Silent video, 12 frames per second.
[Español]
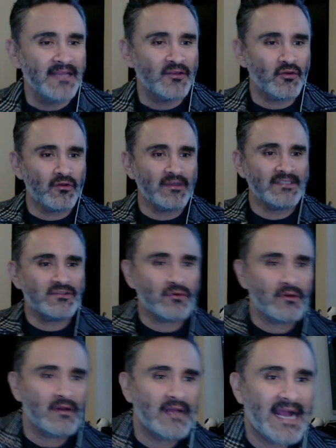Todo
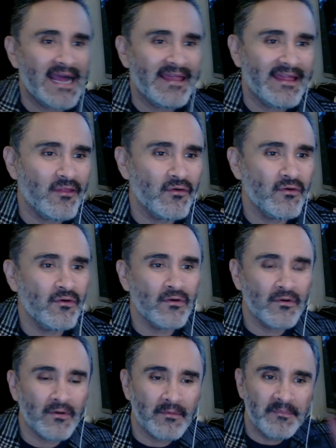esto ha
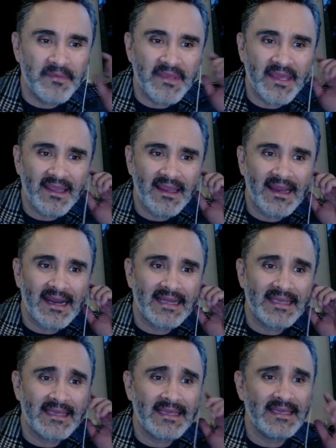dado pie
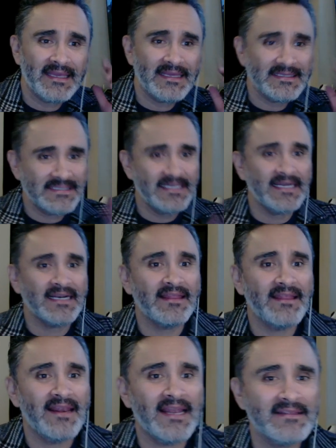a que sigan
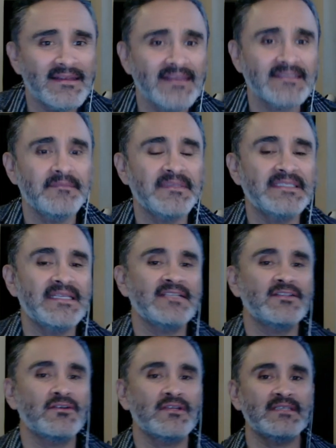adelante las
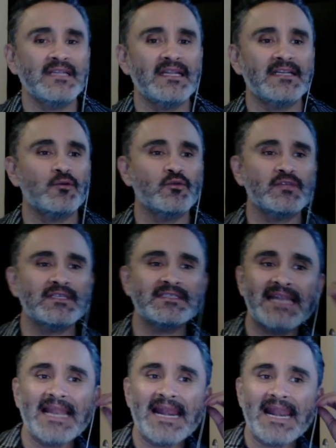investigaciones de las rutas
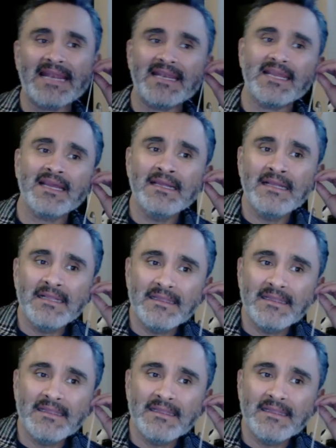de la lana